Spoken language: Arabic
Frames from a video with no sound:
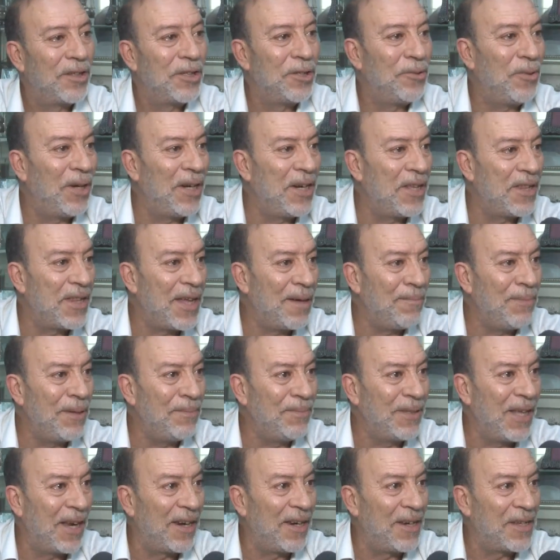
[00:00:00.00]
يولي ذهب
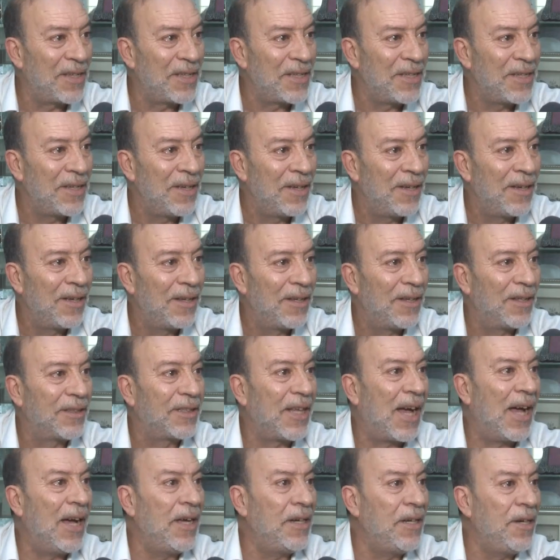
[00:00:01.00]
مدلس
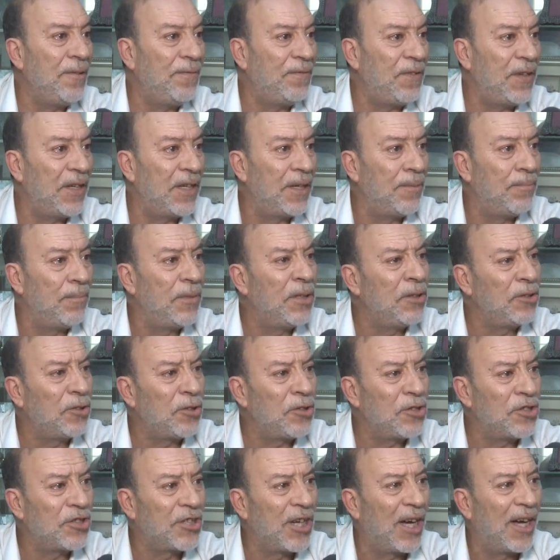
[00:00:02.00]
تعاني فيه من
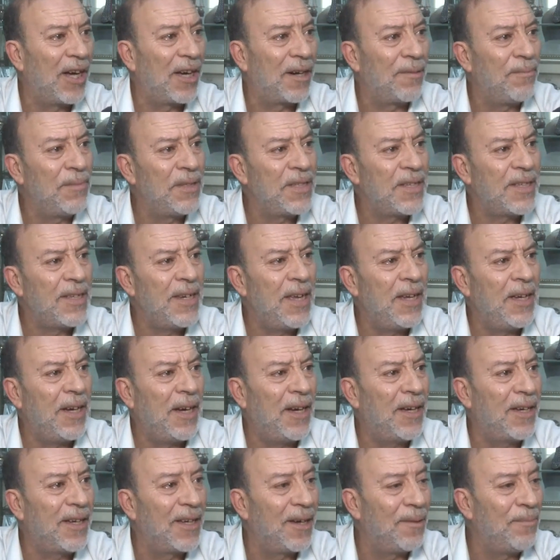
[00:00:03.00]
تجار من
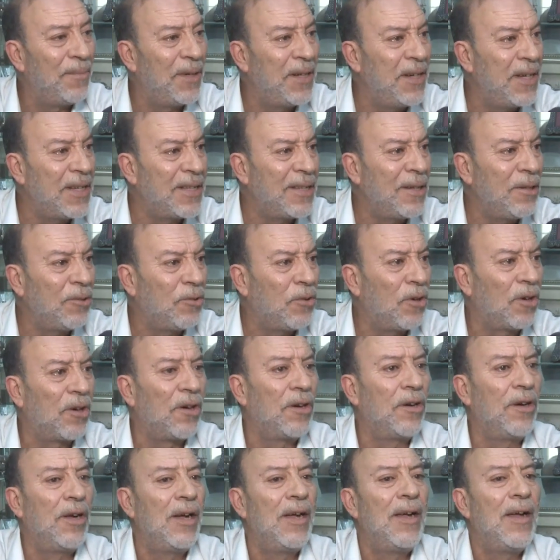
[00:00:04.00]
صنايعيه من الناس
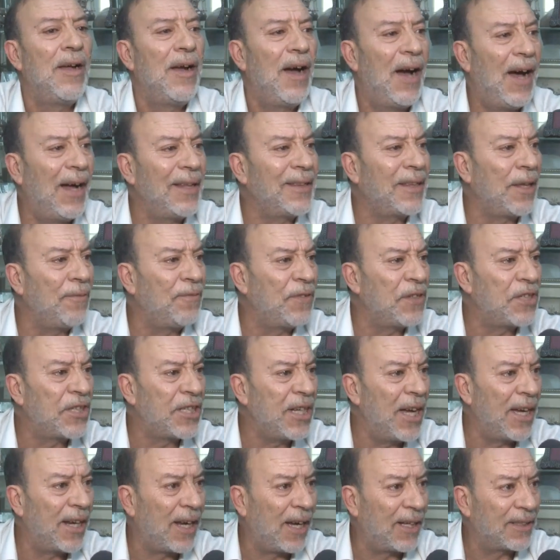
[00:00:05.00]
الكل حتى في
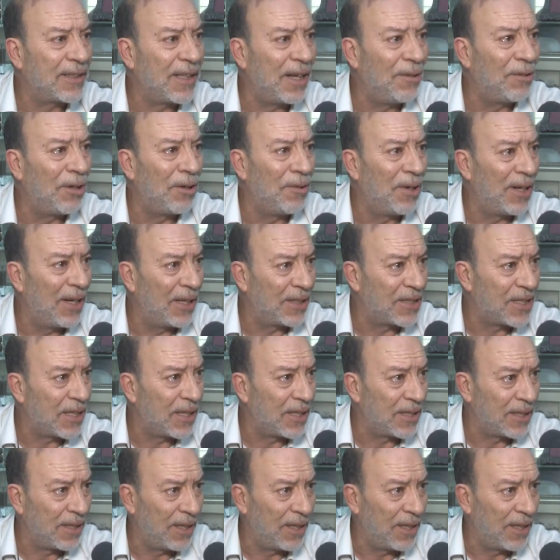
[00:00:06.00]
الشارع توا ولات